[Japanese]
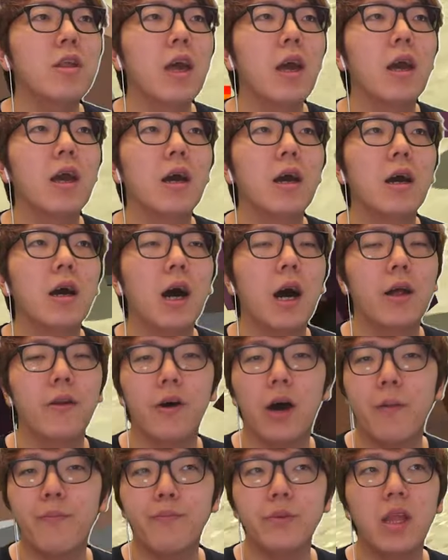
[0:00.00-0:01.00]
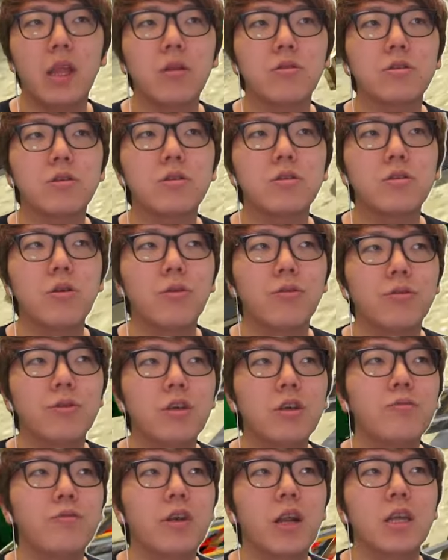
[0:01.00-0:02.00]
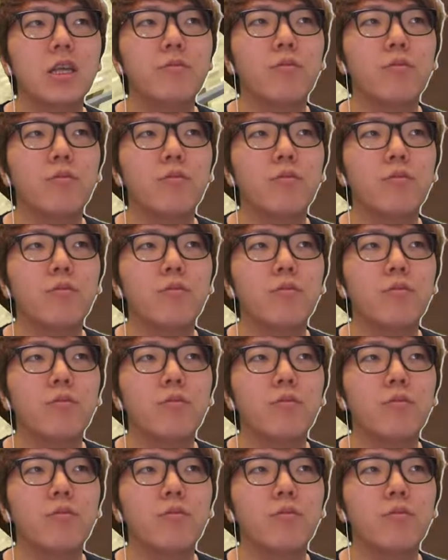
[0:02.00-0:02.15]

うねあのアップデートすると古い村